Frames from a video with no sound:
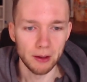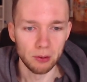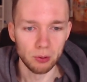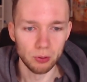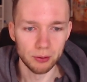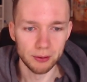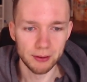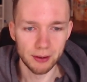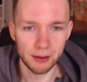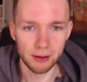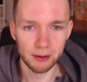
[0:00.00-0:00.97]
Und
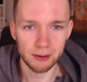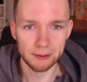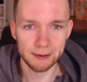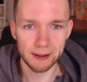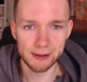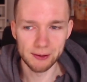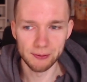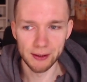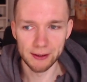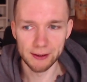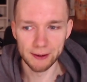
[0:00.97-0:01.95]
äh,
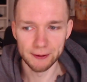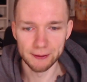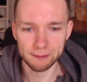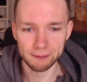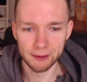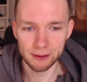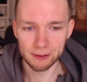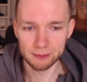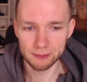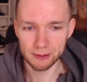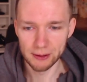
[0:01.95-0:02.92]
deswegen ne,
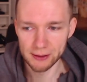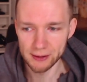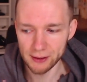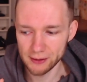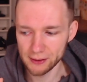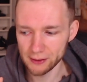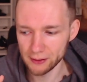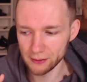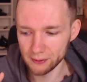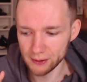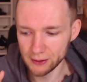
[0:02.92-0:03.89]
ist das
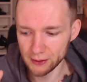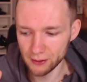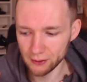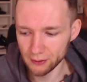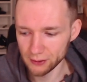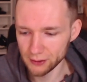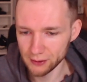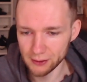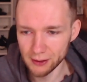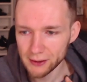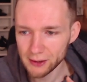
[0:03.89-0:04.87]
hier, als
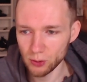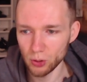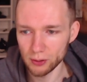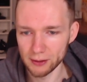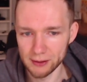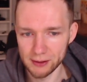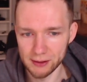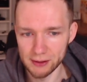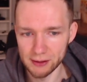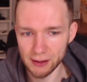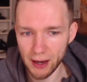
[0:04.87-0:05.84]
Discord ist
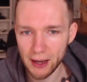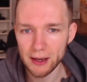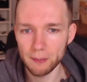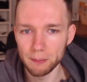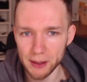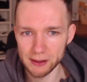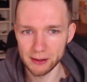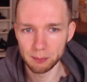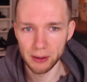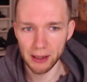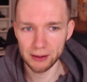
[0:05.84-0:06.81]
die allerbeste
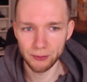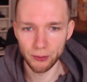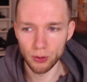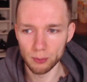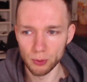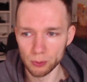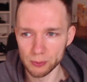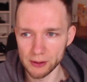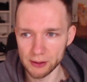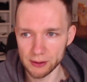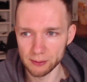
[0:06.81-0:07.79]
Plattform, um
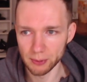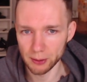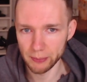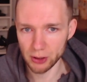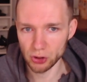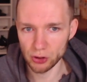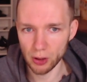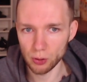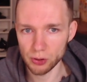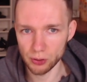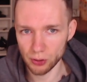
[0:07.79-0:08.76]
sich mit Menschen
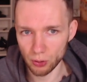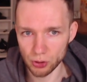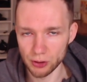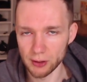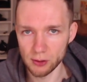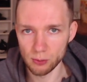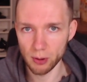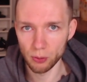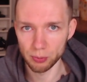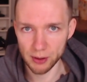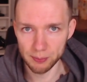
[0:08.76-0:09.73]
auszutauschen, die es
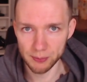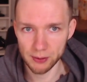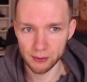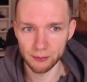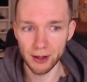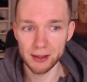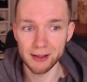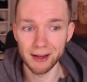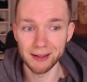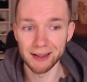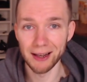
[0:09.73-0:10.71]
überhaupt gibt, weil sie
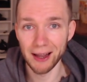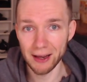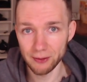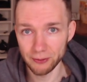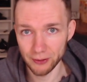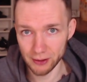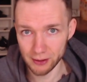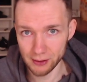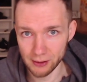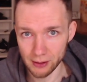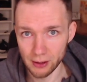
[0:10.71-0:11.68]
halt live
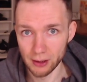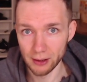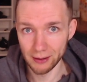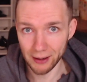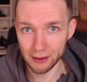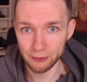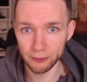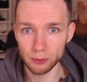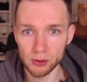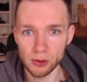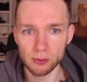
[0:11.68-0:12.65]
ist, live
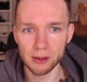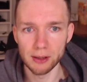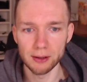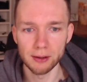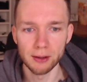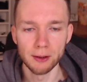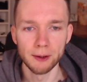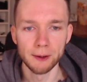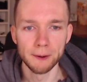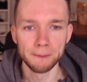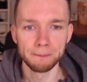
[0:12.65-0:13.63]
funktioniert
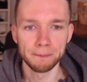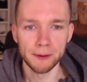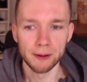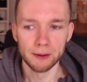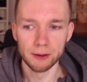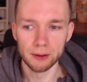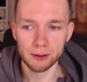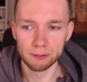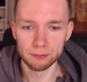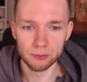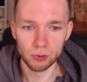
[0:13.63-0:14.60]

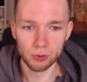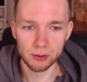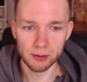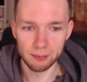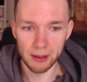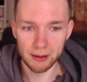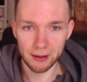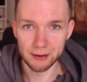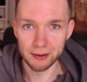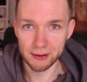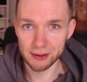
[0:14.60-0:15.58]
ähm, und man
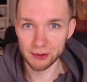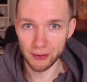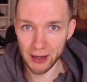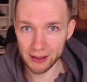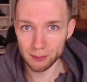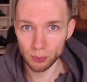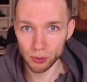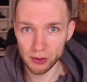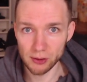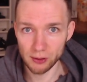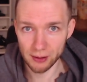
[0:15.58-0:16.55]
halt nicht warten
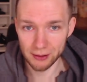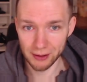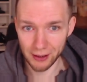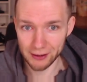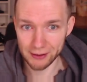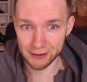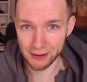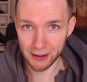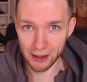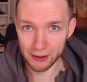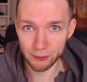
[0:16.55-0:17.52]
muss, sondern direkt
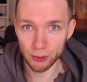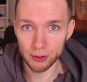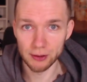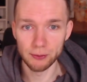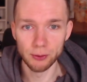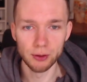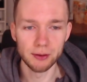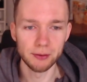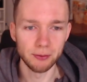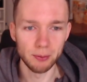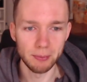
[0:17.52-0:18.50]
geantwortet wird
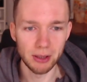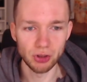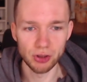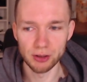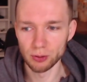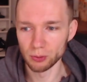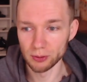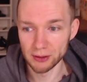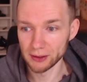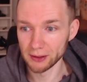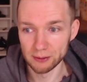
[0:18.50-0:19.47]
von Menschen
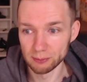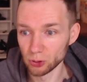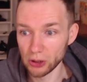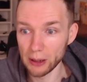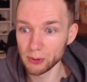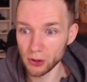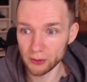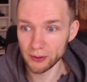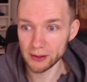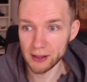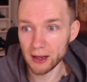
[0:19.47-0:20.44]
und äh, du schreibst
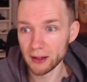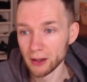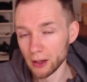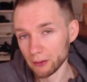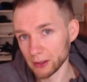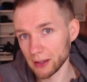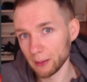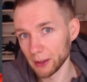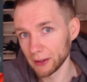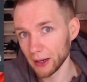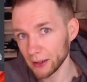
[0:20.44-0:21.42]
irgendwas, hey, was kann
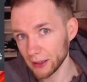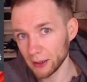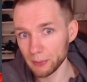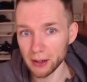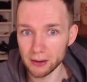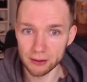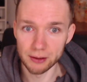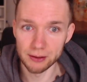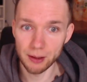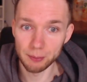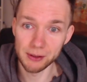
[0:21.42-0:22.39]
man dagegen machen?
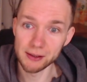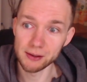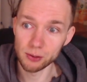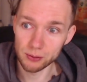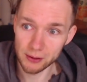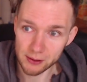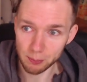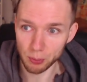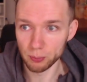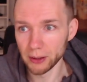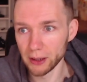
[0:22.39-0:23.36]
Ich habe diese und diese
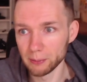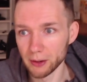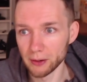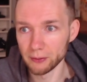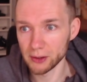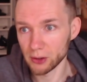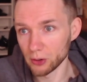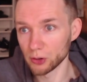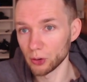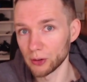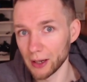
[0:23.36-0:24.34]
Probleme, was könnte
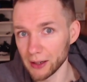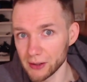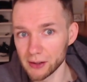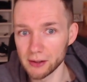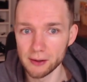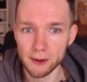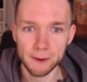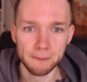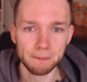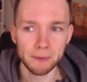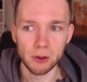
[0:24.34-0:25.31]
ich heute essen?
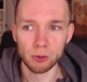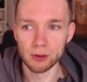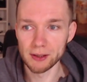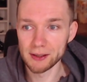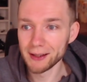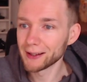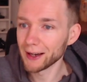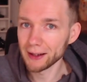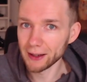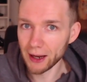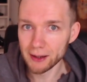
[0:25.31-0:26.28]
Und das sehen
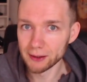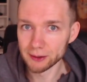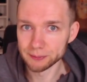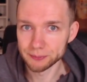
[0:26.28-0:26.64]
direkt alle.